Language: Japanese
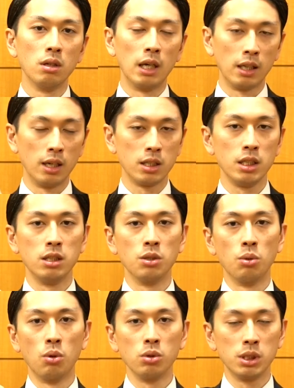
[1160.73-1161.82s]
新しい
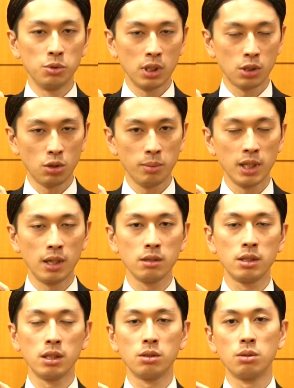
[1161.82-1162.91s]
情報自分がそれまでアクセス